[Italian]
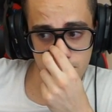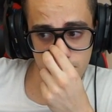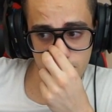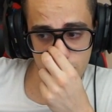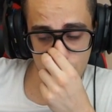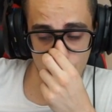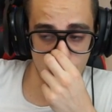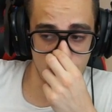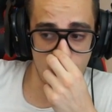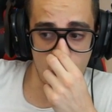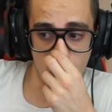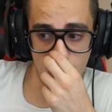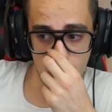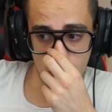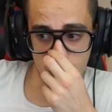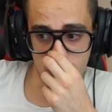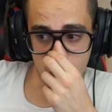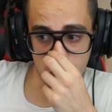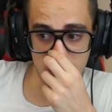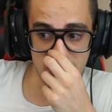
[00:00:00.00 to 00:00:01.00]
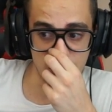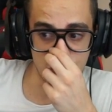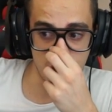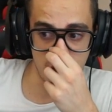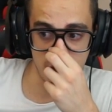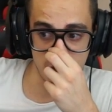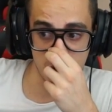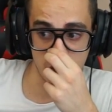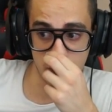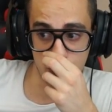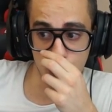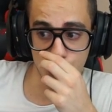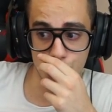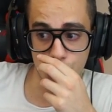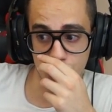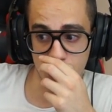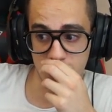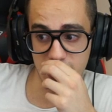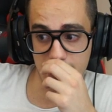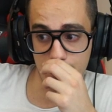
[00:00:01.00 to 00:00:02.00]
Sono Voilord, sì. quindi c'è il rischio che tu
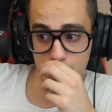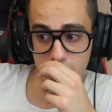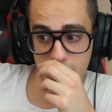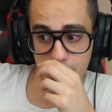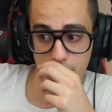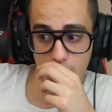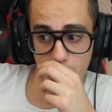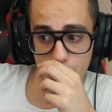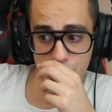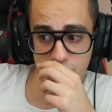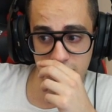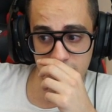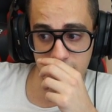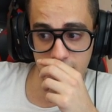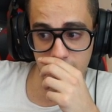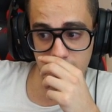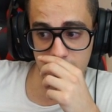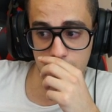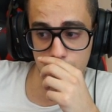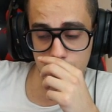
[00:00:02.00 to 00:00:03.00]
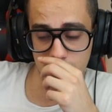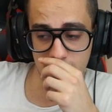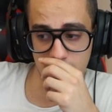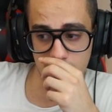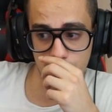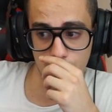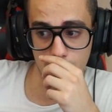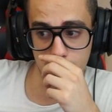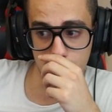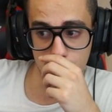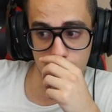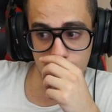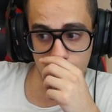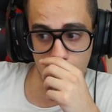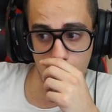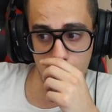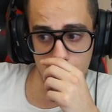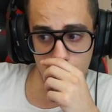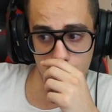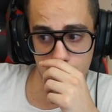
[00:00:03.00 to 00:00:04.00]
giochi Demonic Project e tu ti trasformi in un
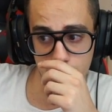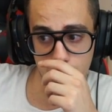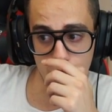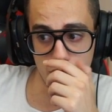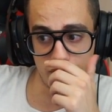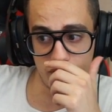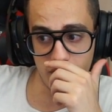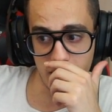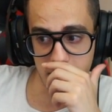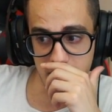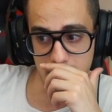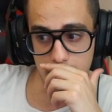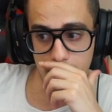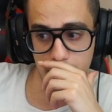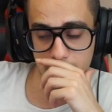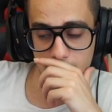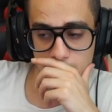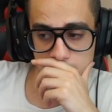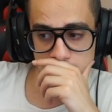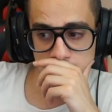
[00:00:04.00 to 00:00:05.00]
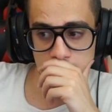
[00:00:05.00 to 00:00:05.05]
Voilord, in un Flame Imp.